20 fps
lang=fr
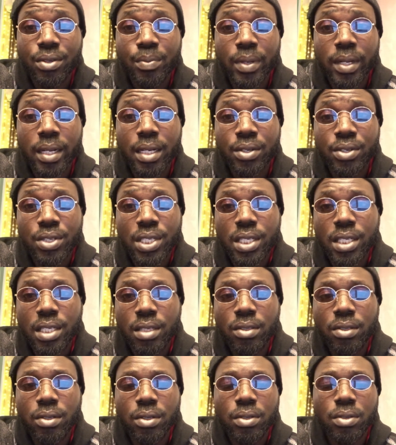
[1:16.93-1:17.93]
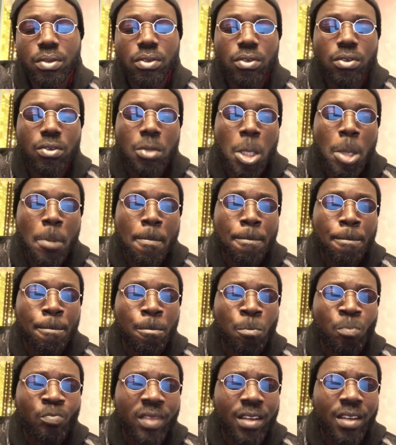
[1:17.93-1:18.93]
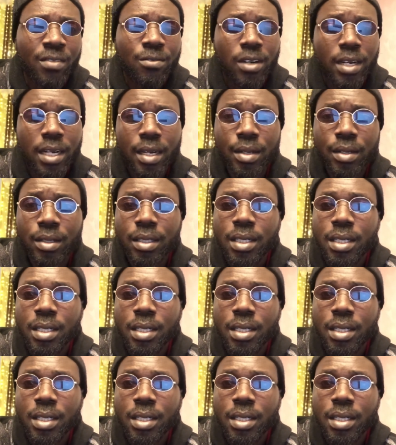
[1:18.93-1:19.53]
par la Russie. Donc euh, voilà.